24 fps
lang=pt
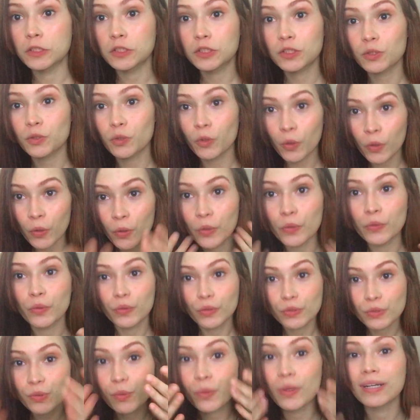Gente, eu tô, eu
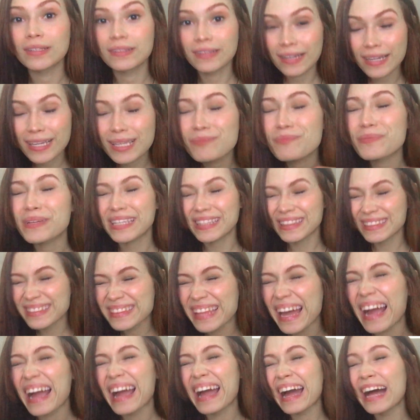tô suando aqui porque
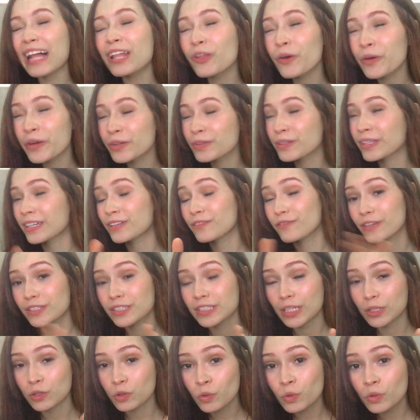tá calor e eu tenho que
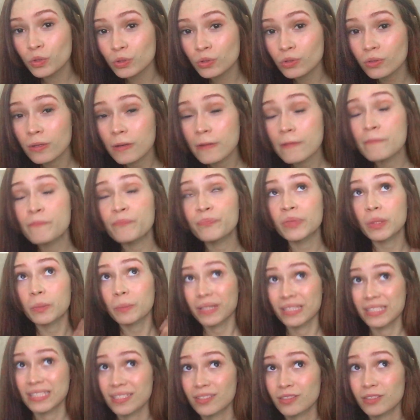fechar tudo.
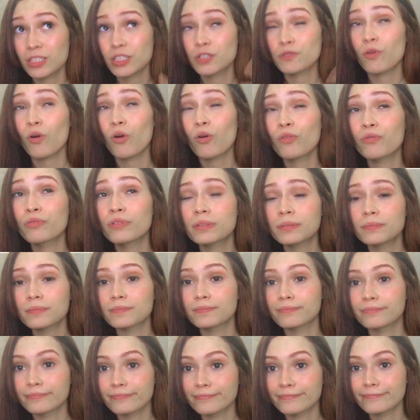Porque senão vocês vão ouvir.
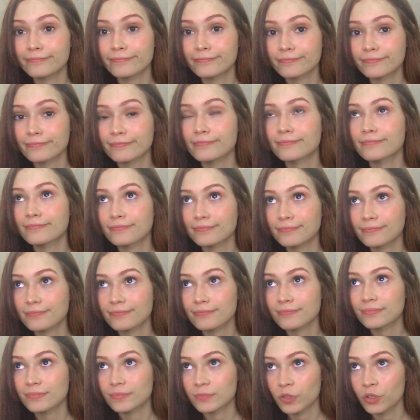
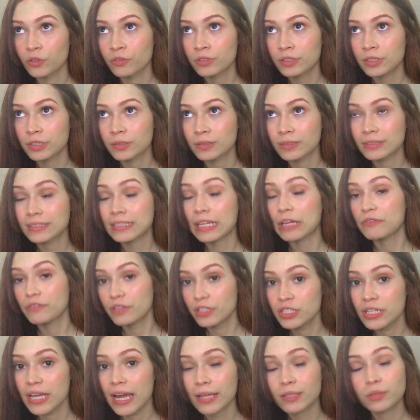Ouviram? Tá
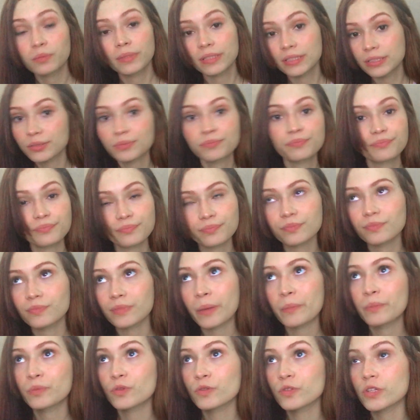fechado, mas não
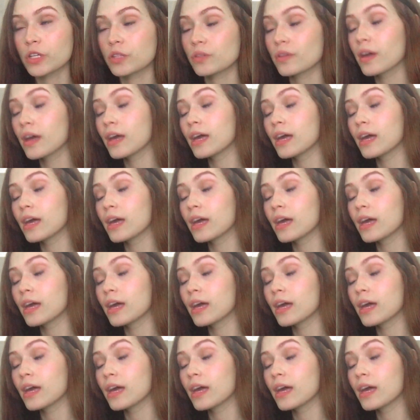tem muito jeito.